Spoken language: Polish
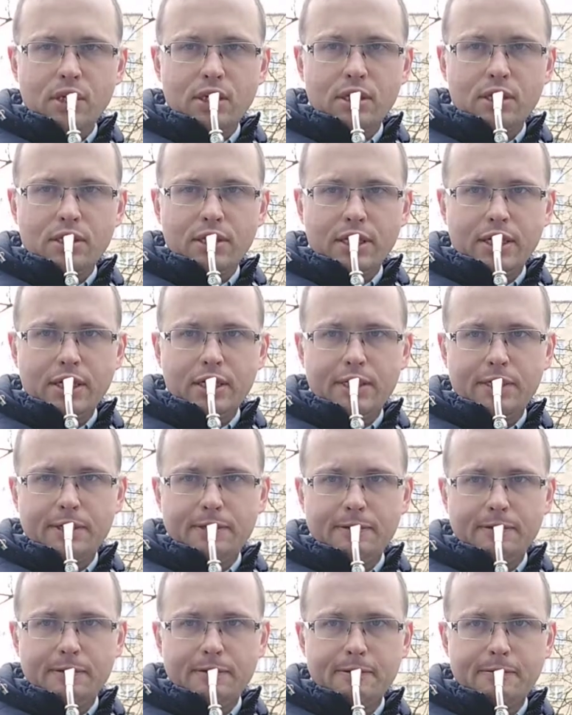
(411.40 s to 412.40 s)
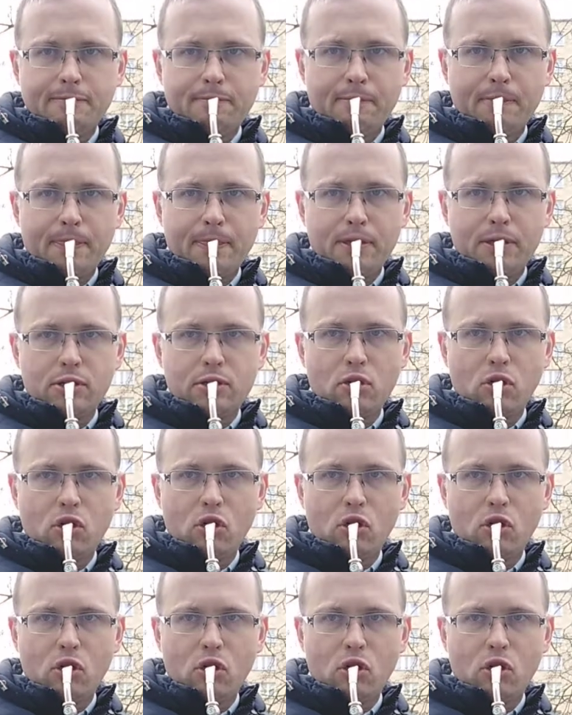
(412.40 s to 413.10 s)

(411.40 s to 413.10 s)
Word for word: tych, do